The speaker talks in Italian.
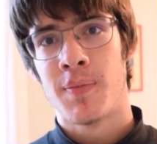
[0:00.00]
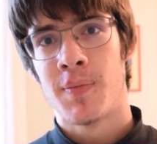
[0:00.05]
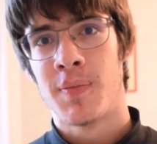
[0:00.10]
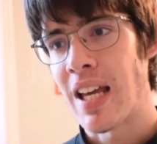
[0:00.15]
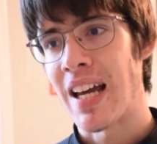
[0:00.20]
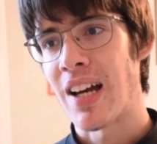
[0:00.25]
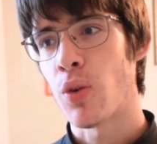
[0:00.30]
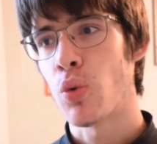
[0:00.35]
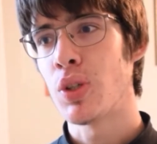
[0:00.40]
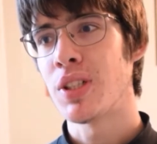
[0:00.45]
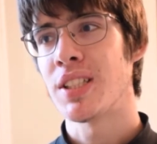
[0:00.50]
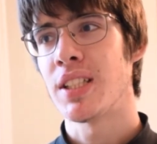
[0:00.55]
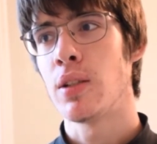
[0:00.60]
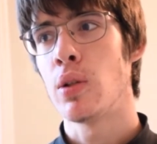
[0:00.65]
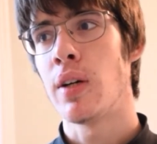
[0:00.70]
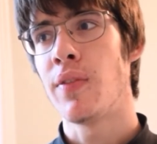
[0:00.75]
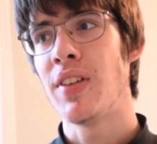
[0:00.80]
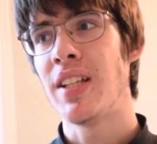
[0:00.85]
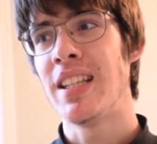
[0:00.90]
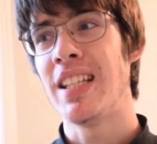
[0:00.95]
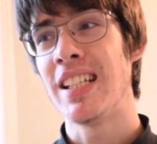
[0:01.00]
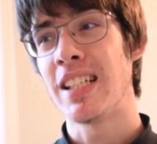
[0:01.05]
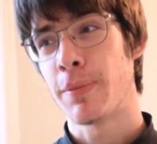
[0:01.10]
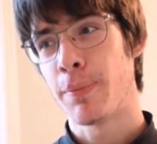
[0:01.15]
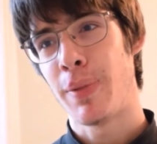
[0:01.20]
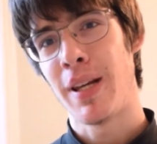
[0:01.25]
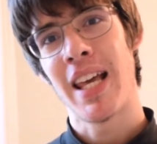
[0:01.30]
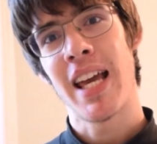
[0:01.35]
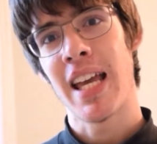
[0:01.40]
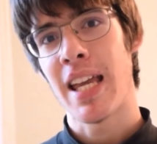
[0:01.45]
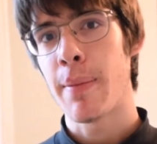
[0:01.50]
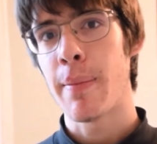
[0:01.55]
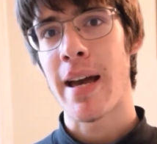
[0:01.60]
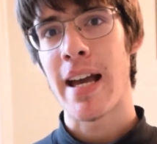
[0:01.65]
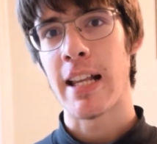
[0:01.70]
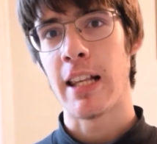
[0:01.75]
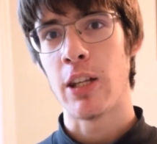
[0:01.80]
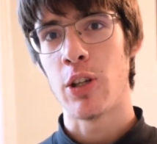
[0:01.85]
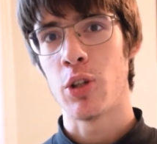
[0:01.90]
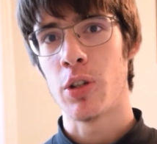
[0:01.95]
a questi nuovi display
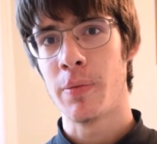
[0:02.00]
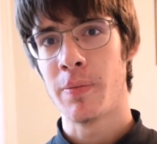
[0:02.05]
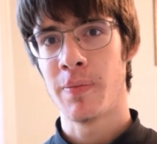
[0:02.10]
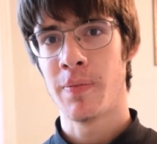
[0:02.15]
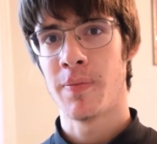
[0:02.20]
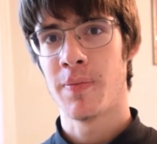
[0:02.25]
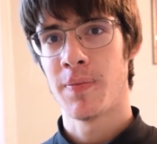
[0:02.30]
meglio.